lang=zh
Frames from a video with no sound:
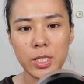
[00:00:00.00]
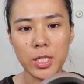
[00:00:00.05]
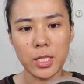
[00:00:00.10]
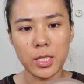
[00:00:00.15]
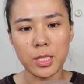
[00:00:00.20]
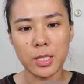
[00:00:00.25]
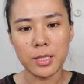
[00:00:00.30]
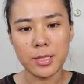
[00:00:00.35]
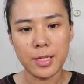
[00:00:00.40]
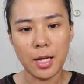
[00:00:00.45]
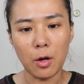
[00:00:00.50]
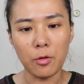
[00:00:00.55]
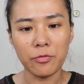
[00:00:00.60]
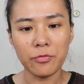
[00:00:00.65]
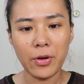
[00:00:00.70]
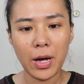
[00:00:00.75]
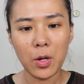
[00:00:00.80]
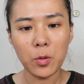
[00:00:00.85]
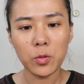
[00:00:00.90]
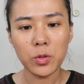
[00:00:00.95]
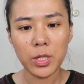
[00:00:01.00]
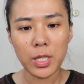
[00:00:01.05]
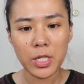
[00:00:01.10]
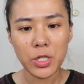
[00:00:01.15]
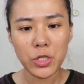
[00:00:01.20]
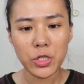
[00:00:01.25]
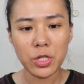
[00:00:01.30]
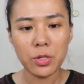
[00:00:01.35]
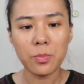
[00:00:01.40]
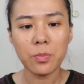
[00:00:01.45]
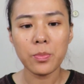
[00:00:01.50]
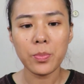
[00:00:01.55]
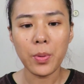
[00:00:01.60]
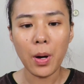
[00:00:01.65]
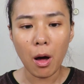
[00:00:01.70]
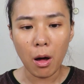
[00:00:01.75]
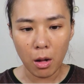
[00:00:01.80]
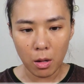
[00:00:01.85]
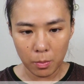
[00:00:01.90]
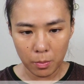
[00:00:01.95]
这一个叫 Foundation
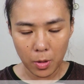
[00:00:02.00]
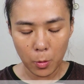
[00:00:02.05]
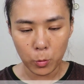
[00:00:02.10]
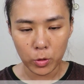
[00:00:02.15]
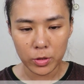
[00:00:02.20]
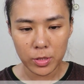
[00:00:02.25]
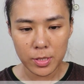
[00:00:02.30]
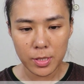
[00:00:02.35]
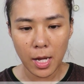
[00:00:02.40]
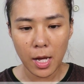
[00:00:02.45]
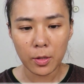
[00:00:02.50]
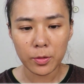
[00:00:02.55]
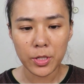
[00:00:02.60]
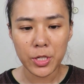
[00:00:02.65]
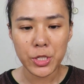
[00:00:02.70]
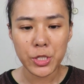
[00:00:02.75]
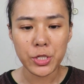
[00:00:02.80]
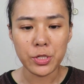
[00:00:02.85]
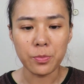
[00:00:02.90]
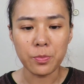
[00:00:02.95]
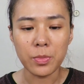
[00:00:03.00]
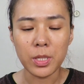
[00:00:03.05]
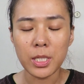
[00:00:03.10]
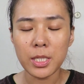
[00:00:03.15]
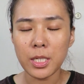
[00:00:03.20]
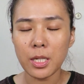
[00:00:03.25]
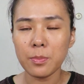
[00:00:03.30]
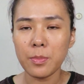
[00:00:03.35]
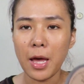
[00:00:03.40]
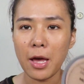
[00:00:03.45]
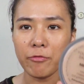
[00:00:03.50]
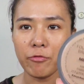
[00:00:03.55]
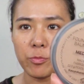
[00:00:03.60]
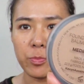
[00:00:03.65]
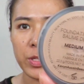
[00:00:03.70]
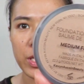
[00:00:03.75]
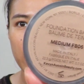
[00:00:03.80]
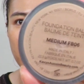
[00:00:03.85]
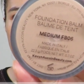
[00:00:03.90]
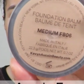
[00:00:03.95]
Bomb，我的色号呢是 Medium
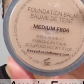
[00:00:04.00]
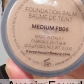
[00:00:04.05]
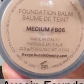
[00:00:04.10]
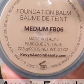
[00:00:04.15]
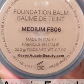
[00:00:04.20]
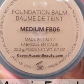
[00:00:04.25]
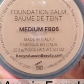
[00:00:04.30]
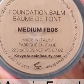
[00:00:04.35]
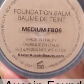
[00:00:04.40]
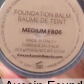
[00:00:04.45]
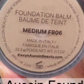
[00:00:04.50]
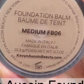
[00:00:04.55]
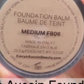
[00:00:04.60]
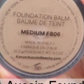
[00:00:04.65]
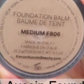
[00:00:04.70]
FB 零六，在